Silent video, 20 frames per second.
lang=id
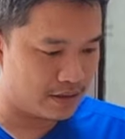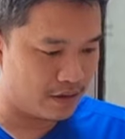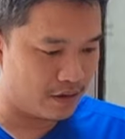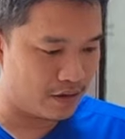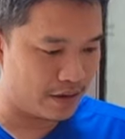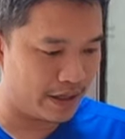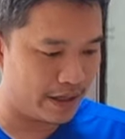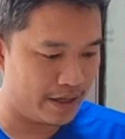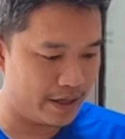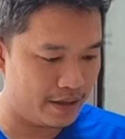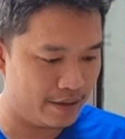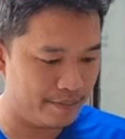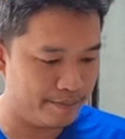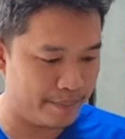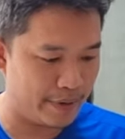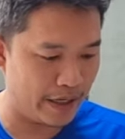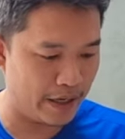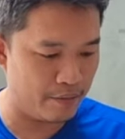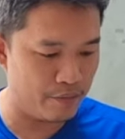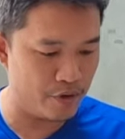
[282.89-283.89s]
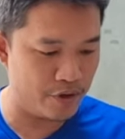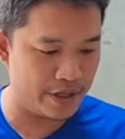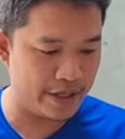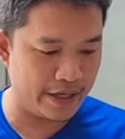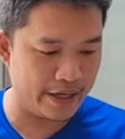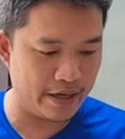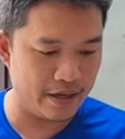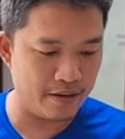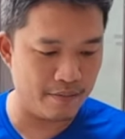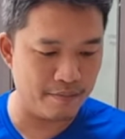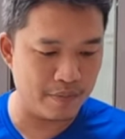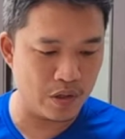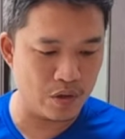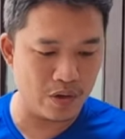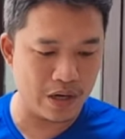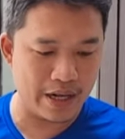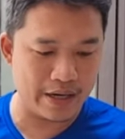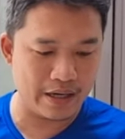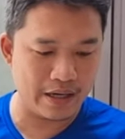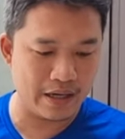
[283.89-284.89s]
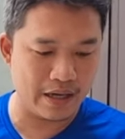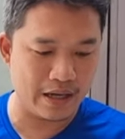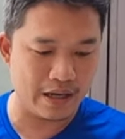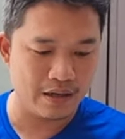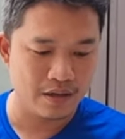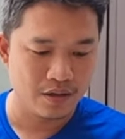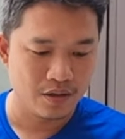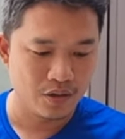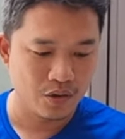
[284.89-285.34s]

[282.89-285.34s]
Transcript: Oke, okay, pneumonia menular nggak?